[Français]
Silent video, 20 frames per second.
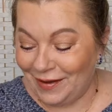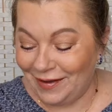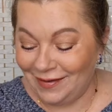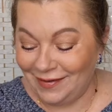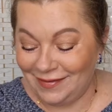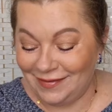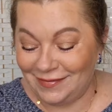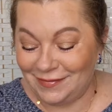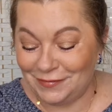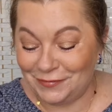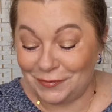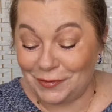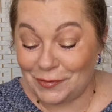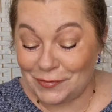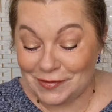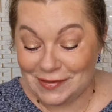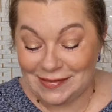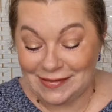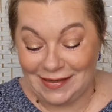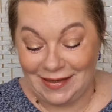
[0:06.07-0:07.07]
parle
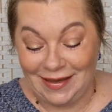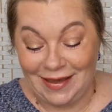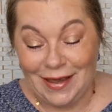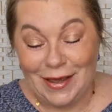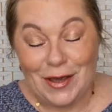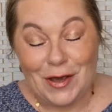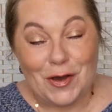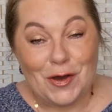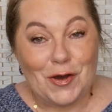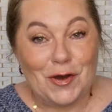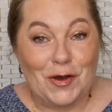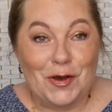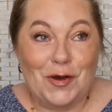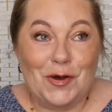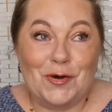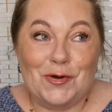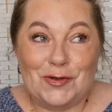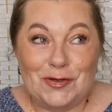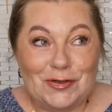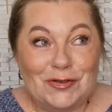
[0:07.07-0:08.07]
français.
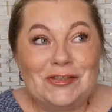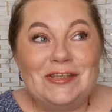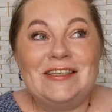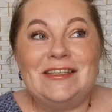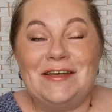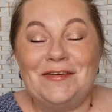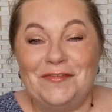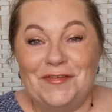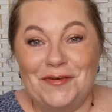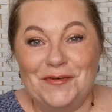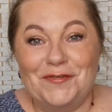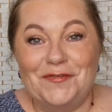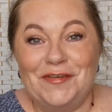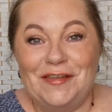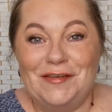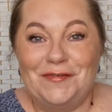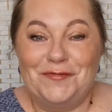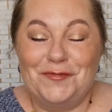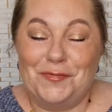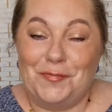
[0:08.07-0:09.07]
Aujourd'hui, j'avais
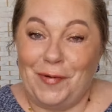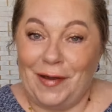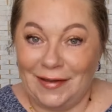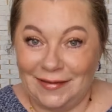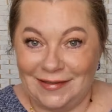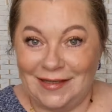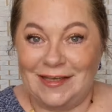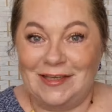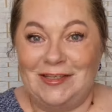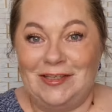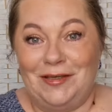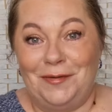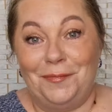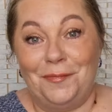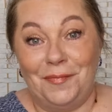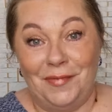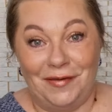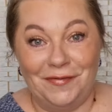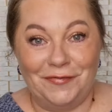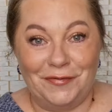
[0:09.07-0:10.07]
envie de vous partager
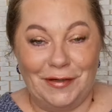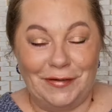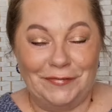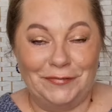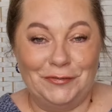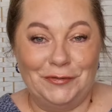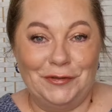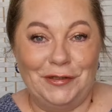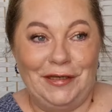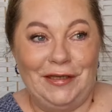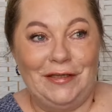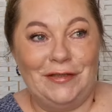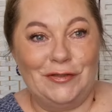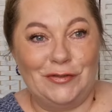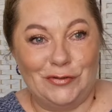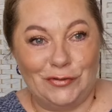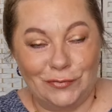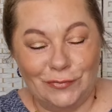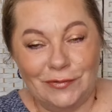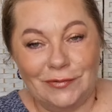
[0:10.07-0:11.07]
mes favoris
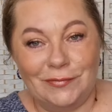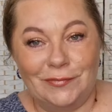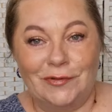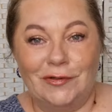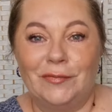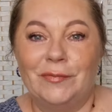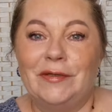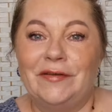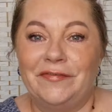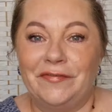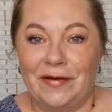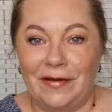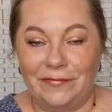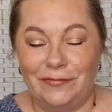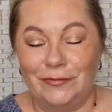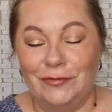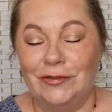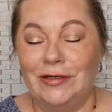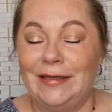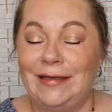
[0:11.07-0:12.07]
du moment, mes
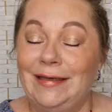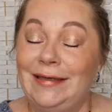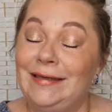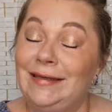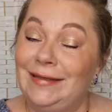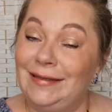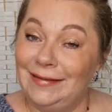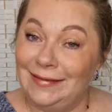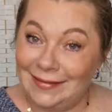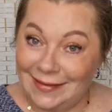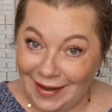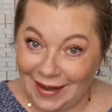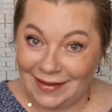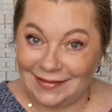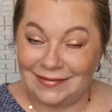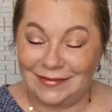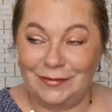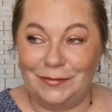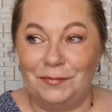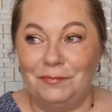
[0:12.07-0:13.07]
favoris qui
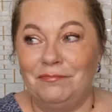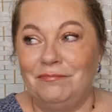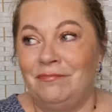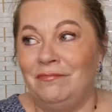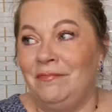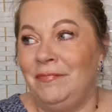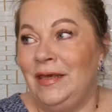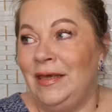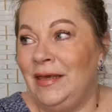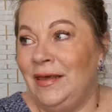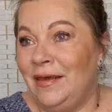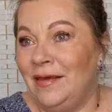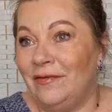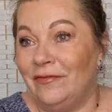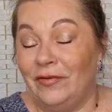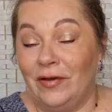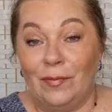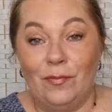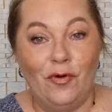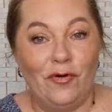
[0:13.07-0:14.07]
datent,
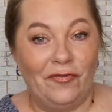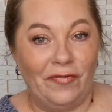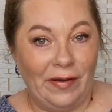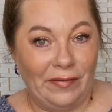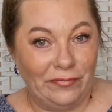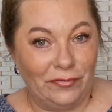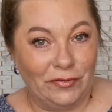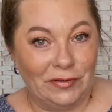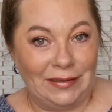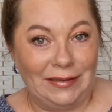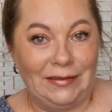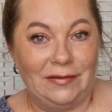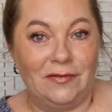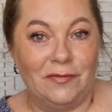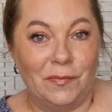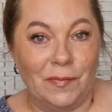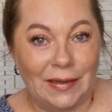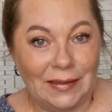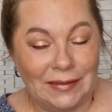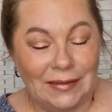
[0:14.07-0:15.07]
mes vraiment favoris
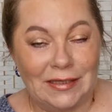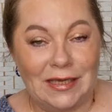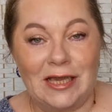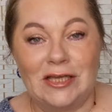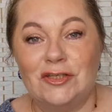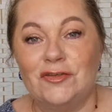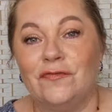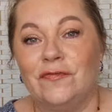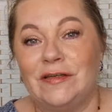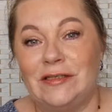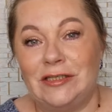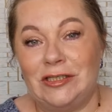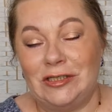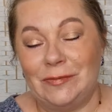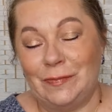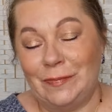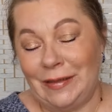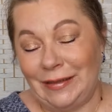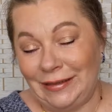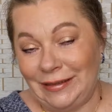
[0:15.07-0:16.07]
de maquillage. On va
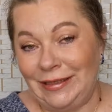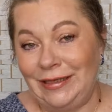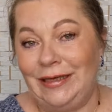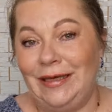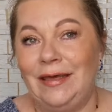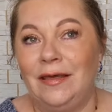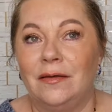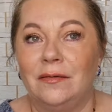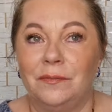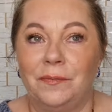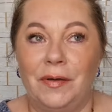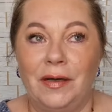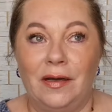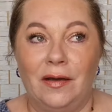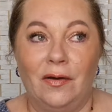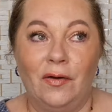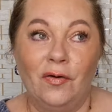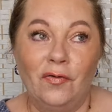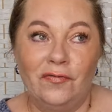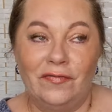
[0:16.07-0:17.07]
se maquiller
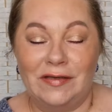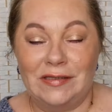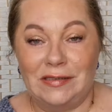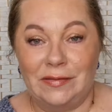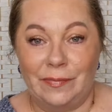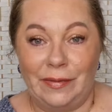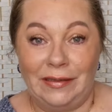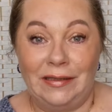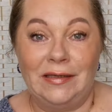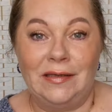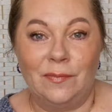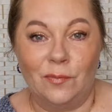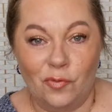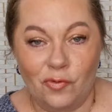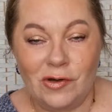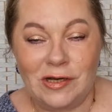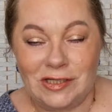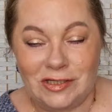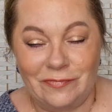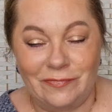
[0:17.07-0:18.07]
on va se maquiller.
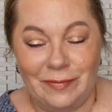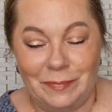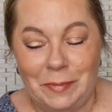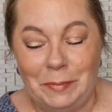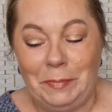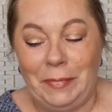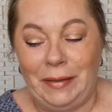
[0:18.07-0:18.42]
Moi, je vais me